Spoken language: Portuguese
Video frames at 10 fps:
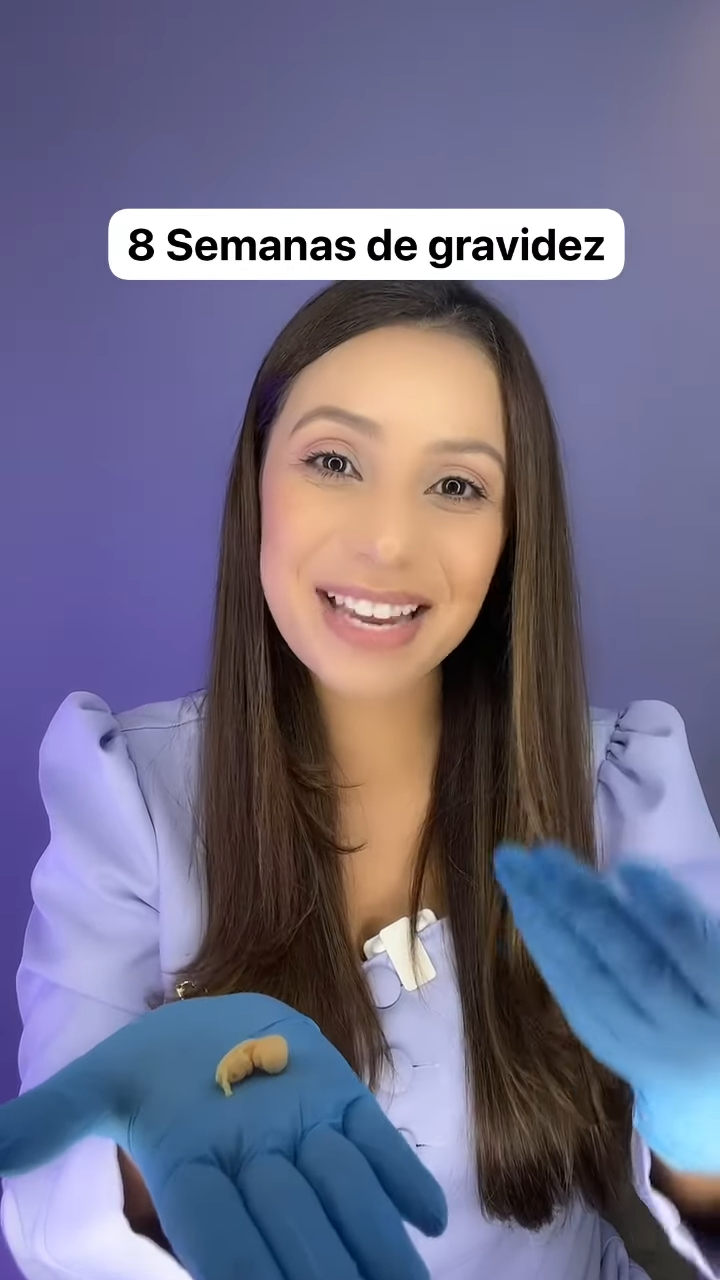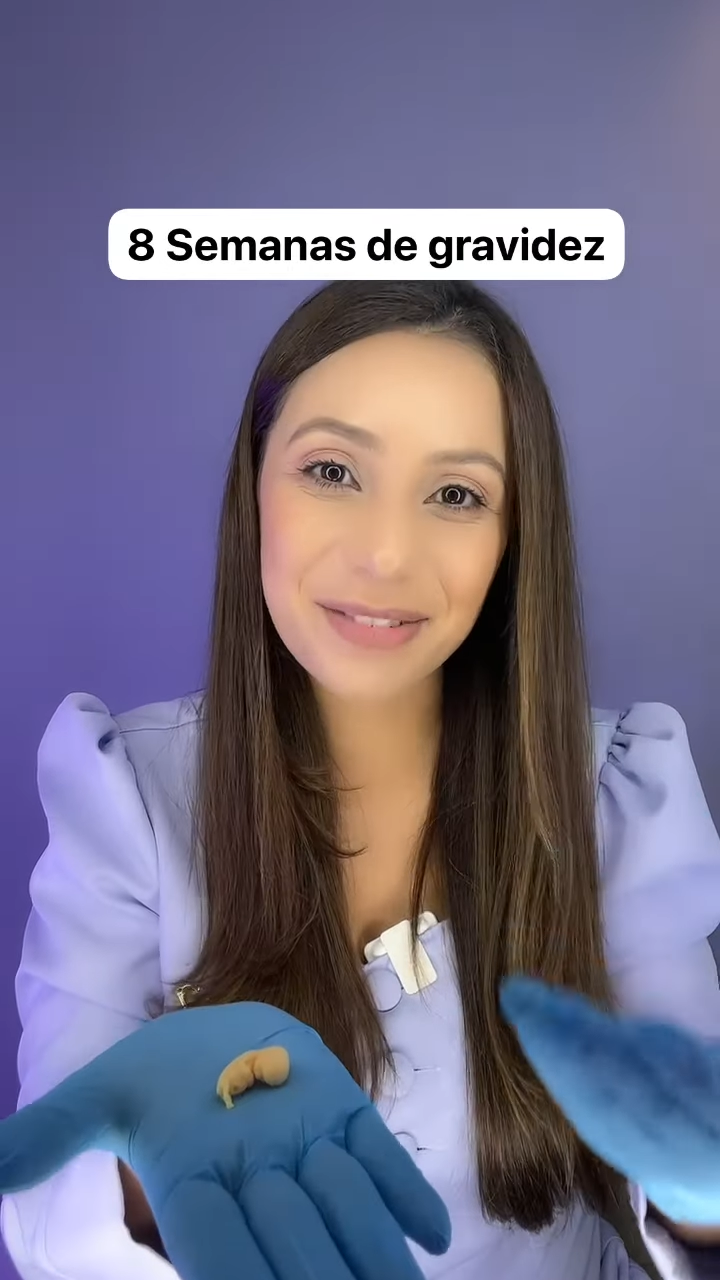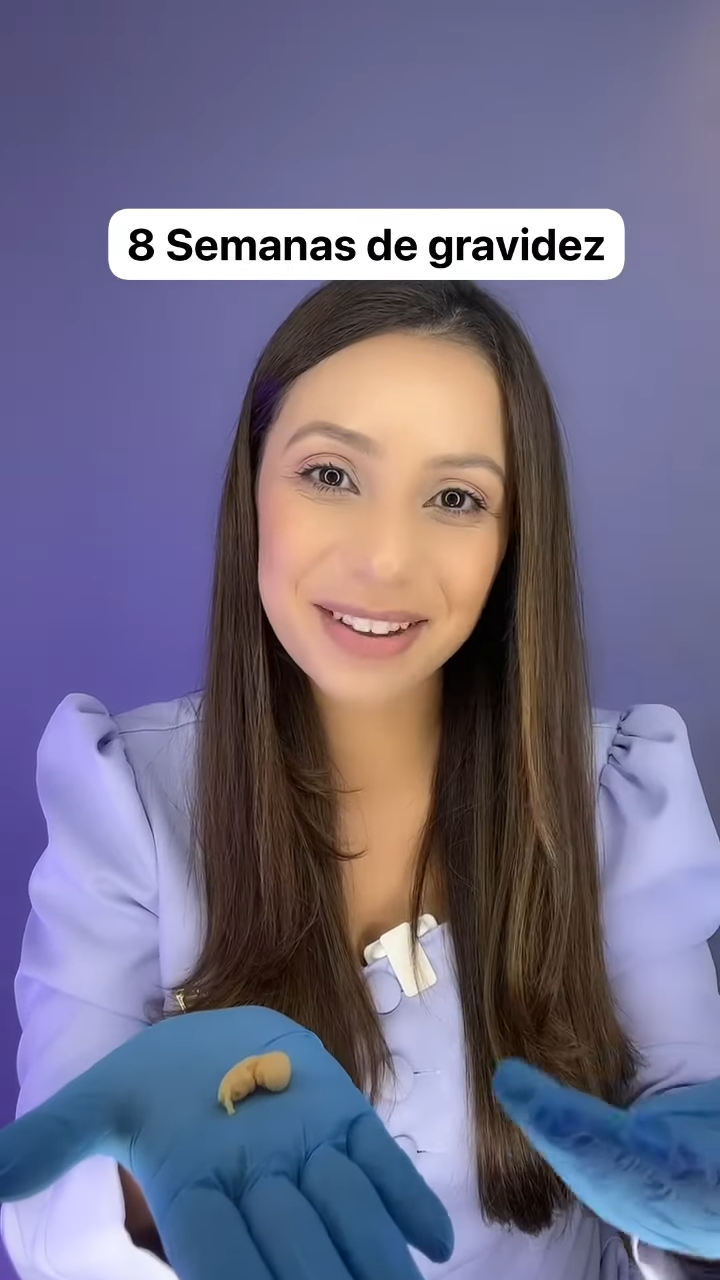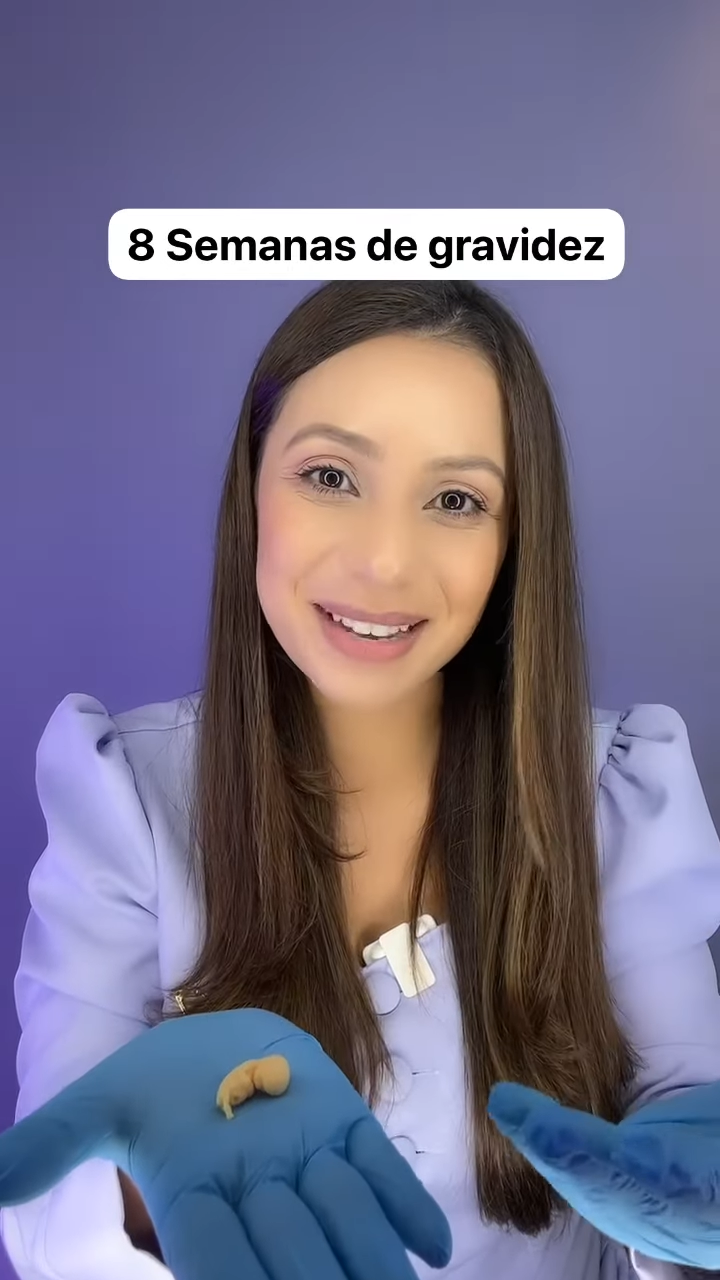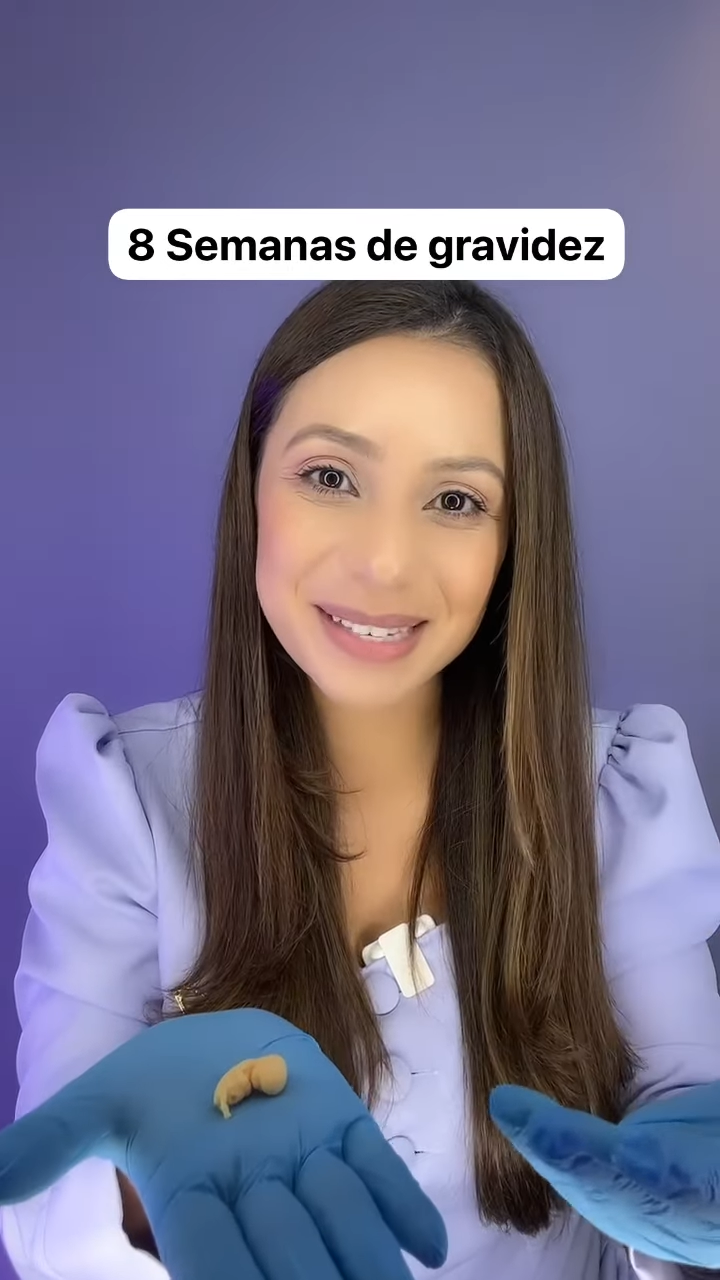
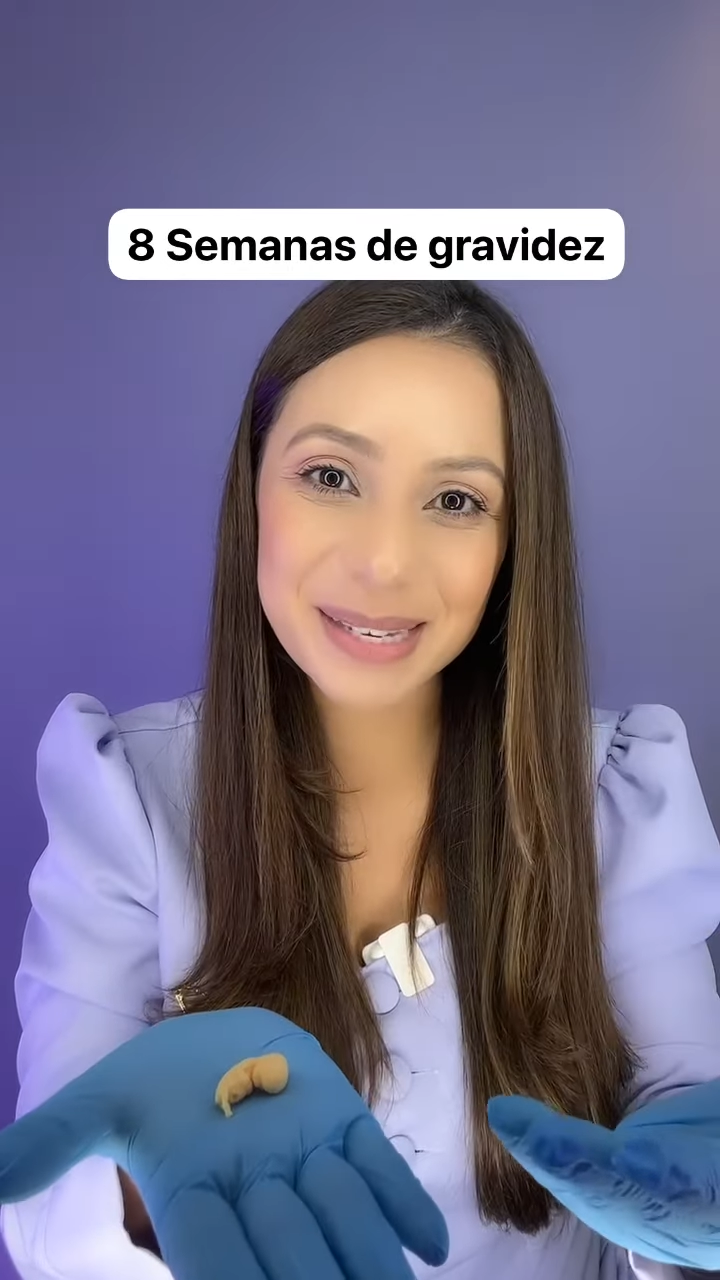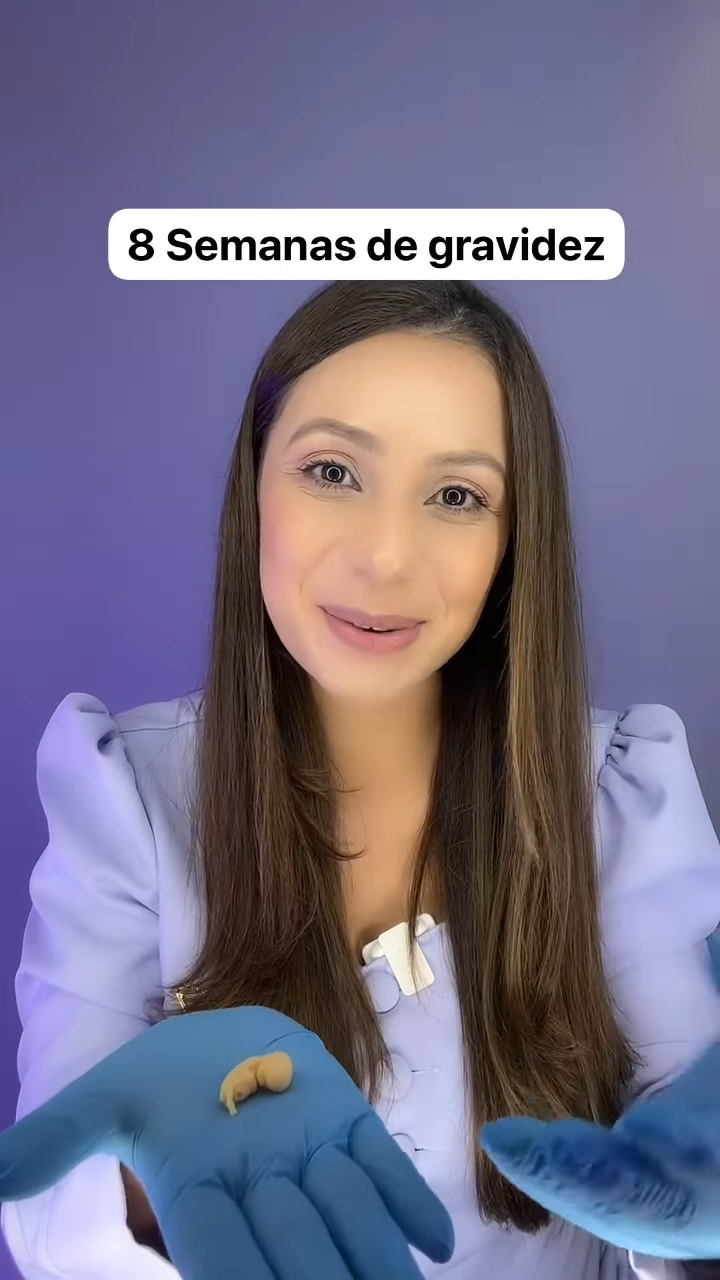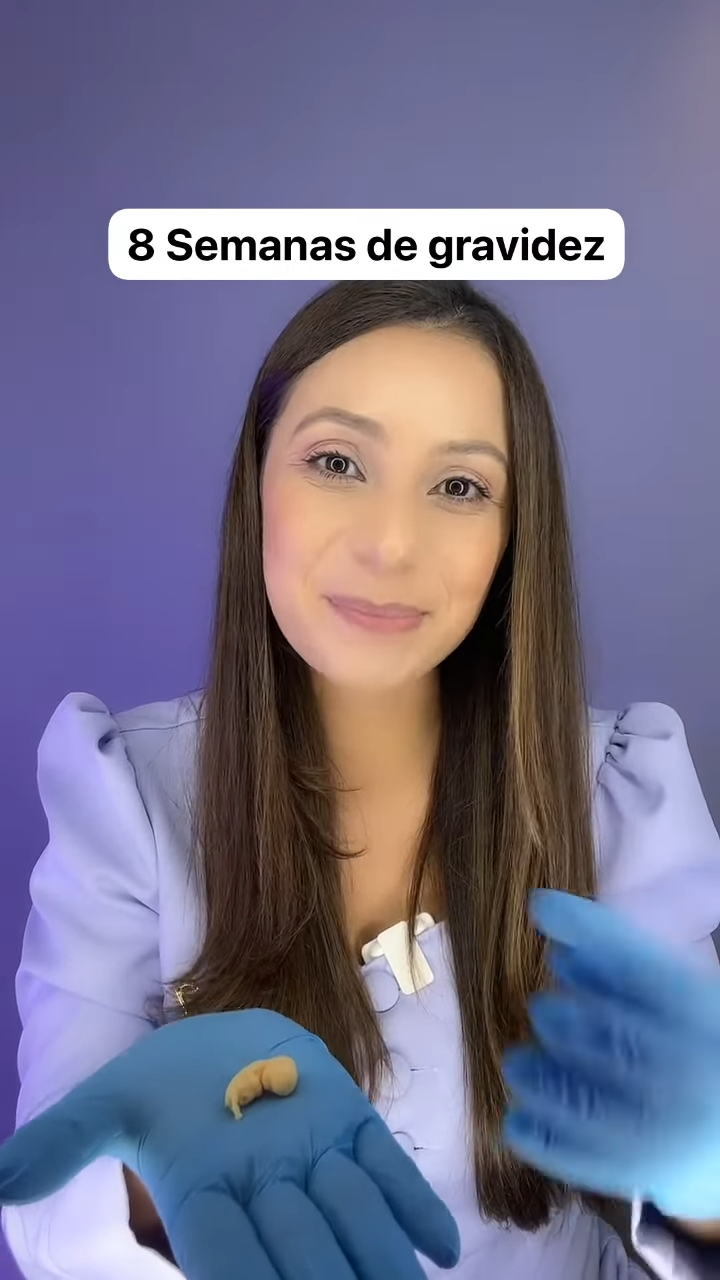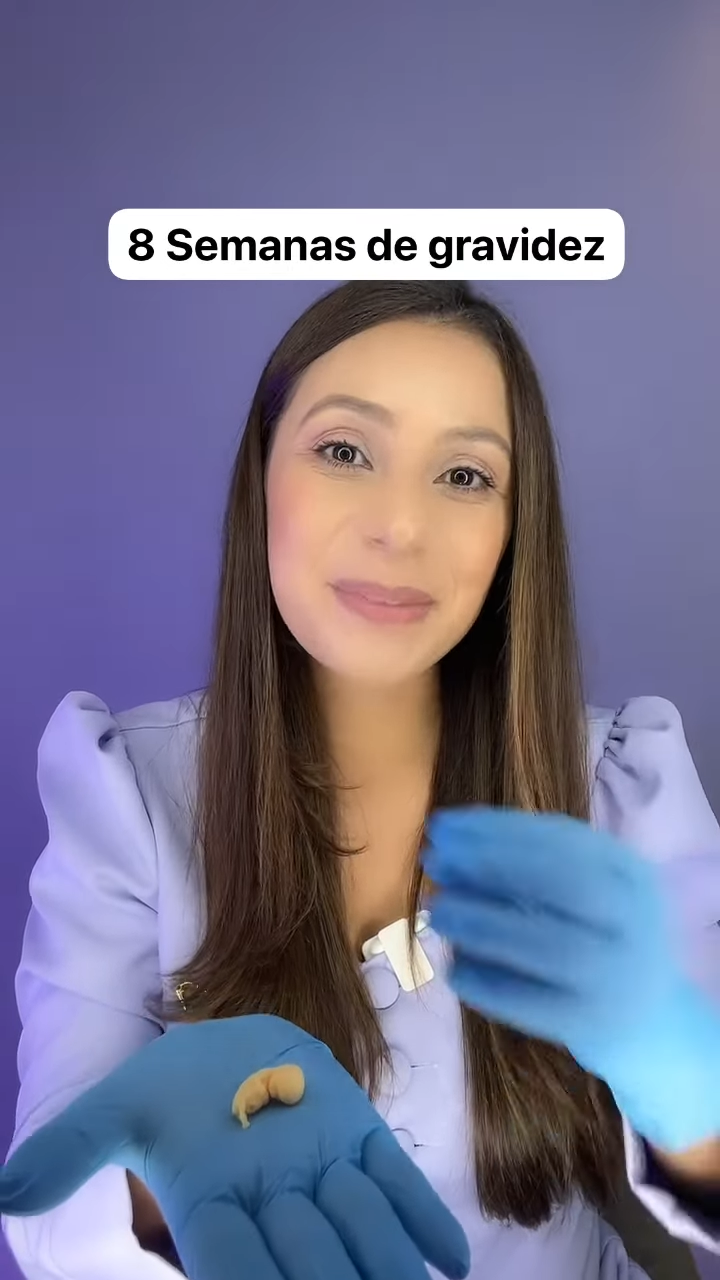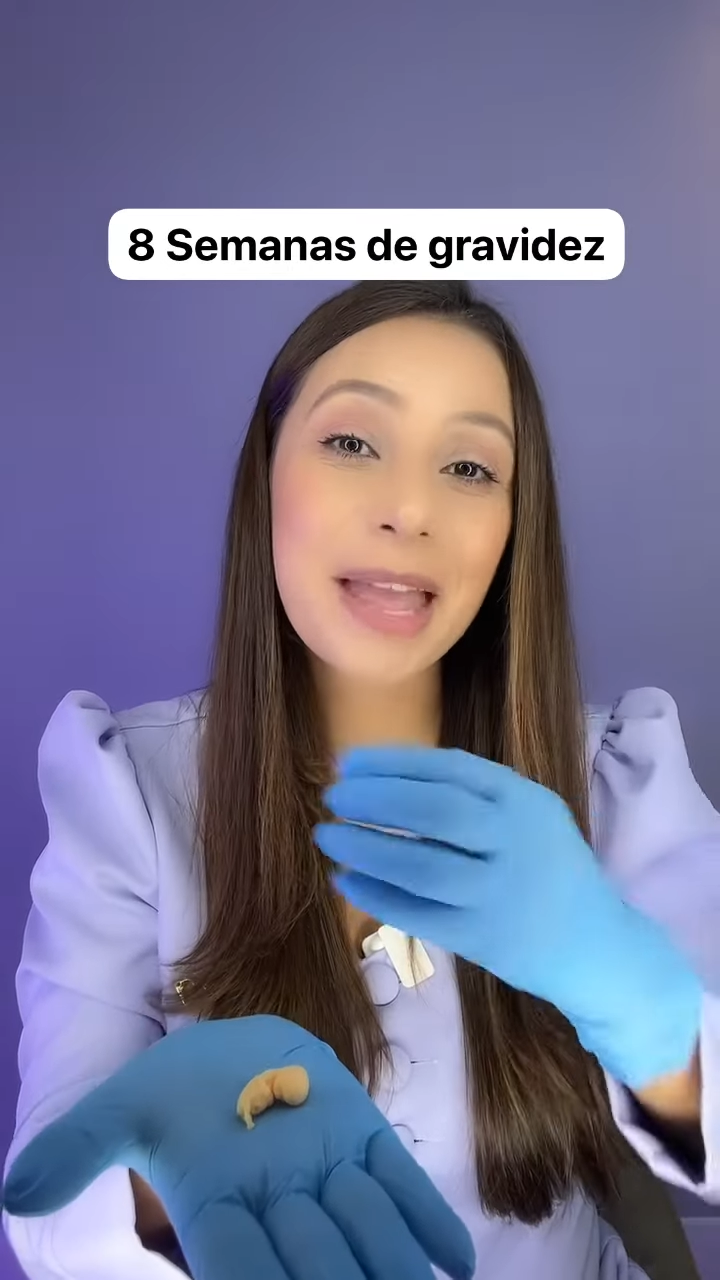revelação,